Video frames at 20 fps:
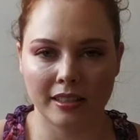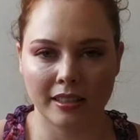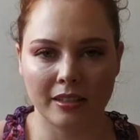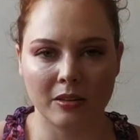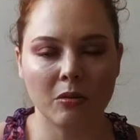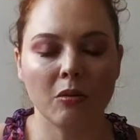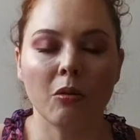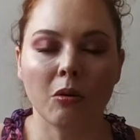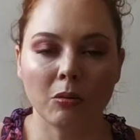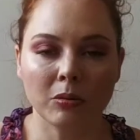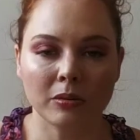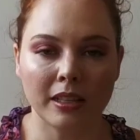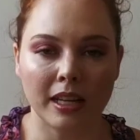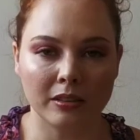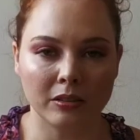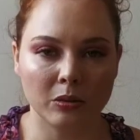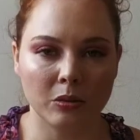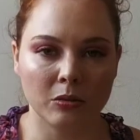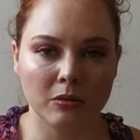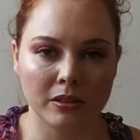nenhum
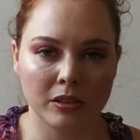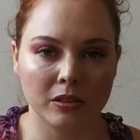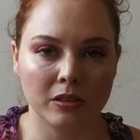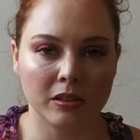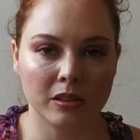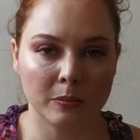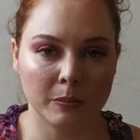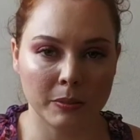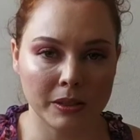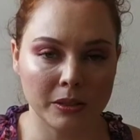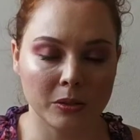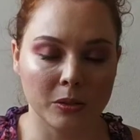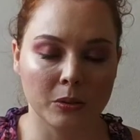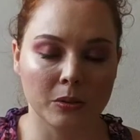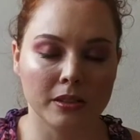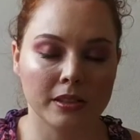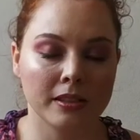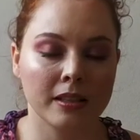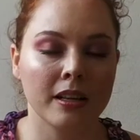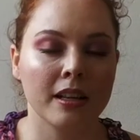contato com as outras
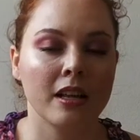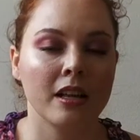pessoas.